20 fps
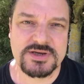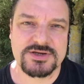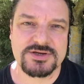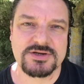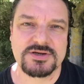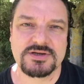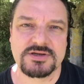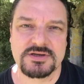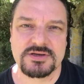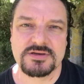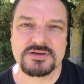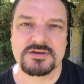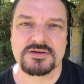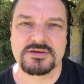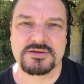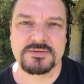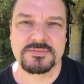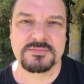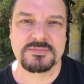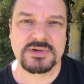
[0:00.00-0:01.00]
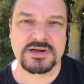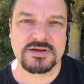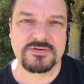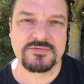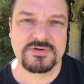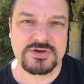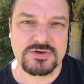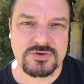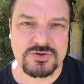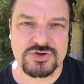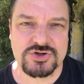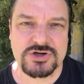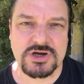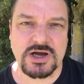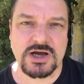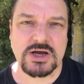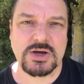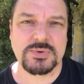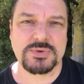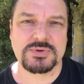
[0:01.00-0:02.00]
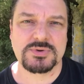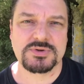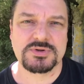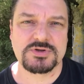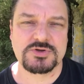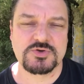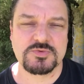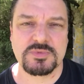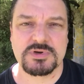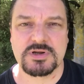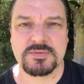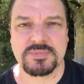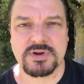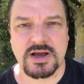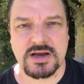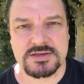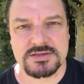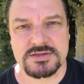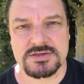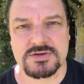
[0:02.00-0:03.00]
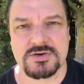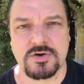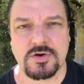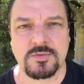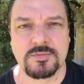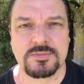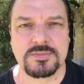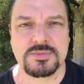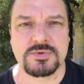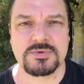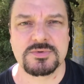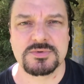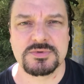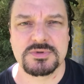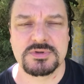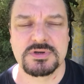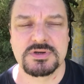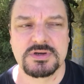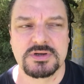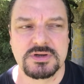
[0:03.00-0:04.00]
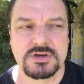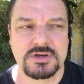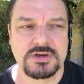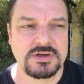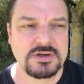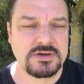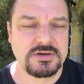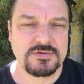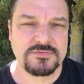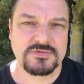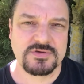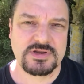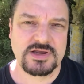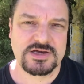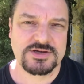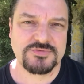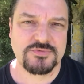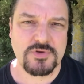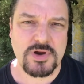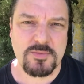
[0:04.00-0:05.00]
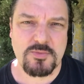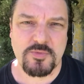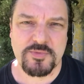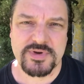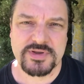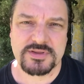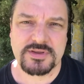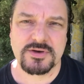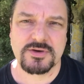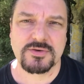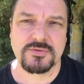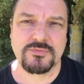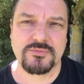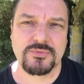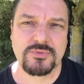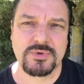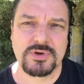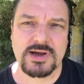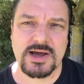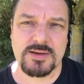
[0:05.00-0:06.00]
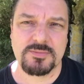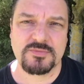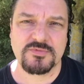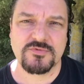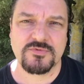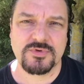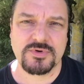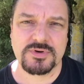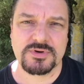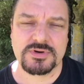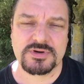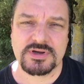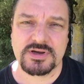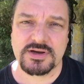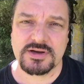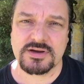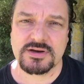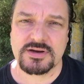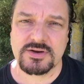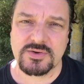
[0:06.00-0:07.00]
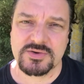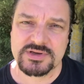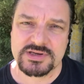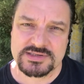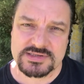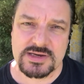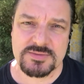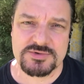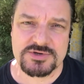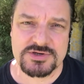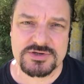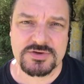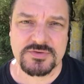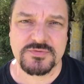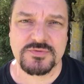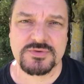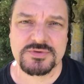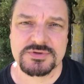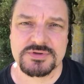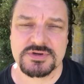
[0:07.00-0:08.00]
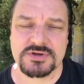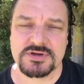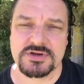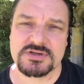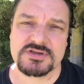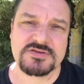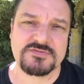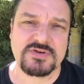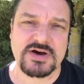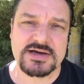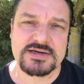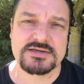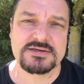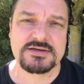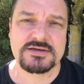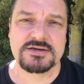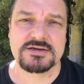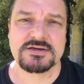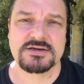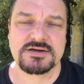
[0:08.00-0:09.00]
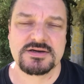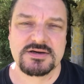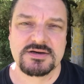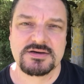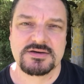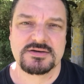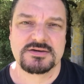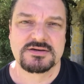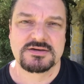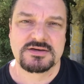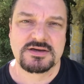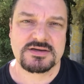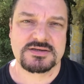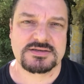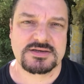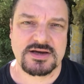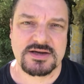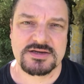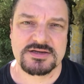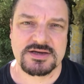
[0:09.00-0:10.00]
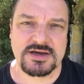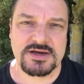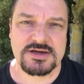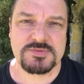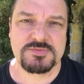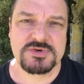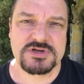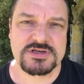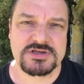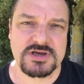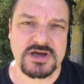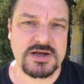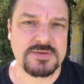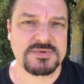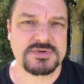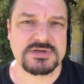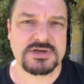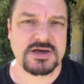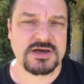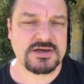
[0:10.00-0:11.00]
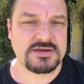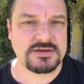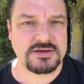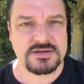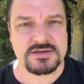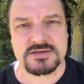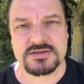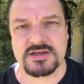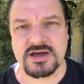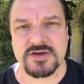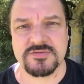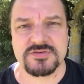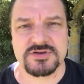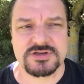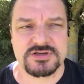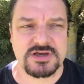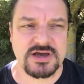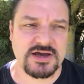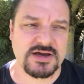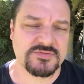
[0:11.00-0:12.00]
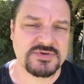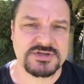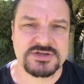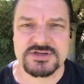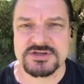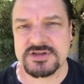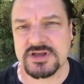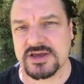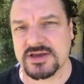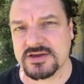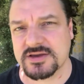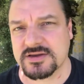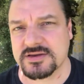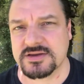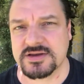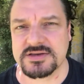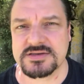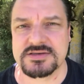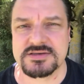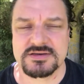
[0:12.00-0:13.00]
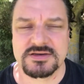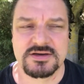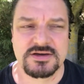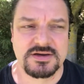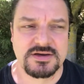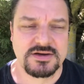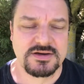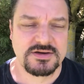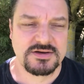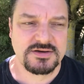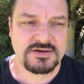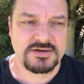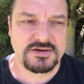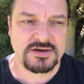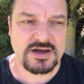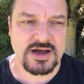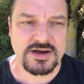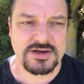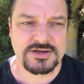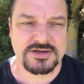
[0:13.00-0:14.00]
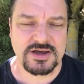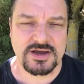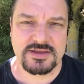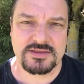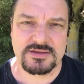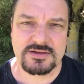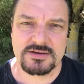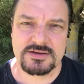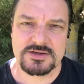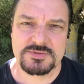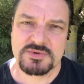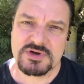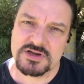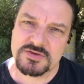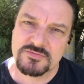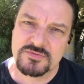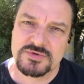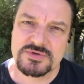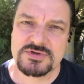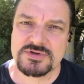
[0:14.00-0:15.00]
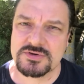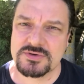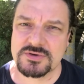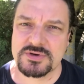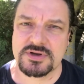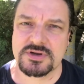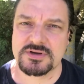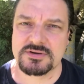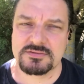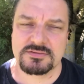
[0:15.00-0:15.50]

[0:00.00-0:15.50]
Menschen, die meine Videos schauen oder die zu meiner Praxis kommen und vielleicht vor einem Moment ein Gefühl haben von, ja genau, jetzt habe ich es gefunden, jetzt weiß ich, jetzt kann ich echt mich selbst sein, jetzt darf ich sagen, was ich denke, jetzt kann ich endlich meine Vision,